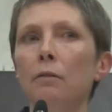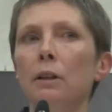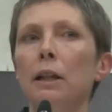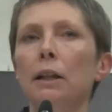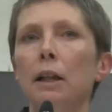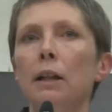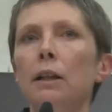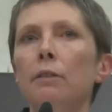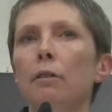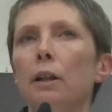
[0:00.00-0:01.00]
donc il a écrit un
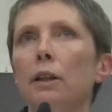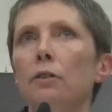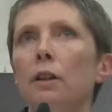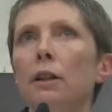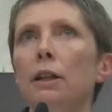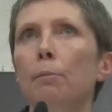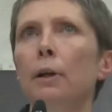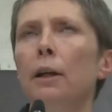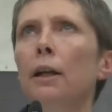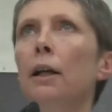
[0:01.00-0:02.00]
livre il y a quelques années qui
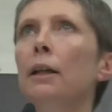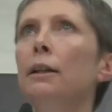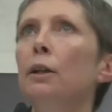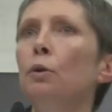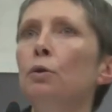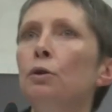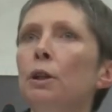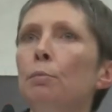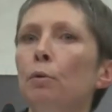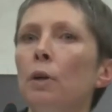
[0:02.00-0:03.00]
s'appelait
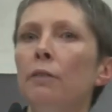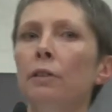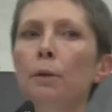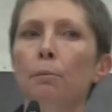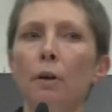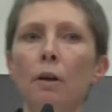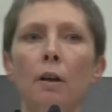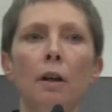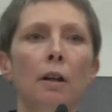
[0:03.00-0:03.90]
Négrologie, pourquoi l'Afrique meurt,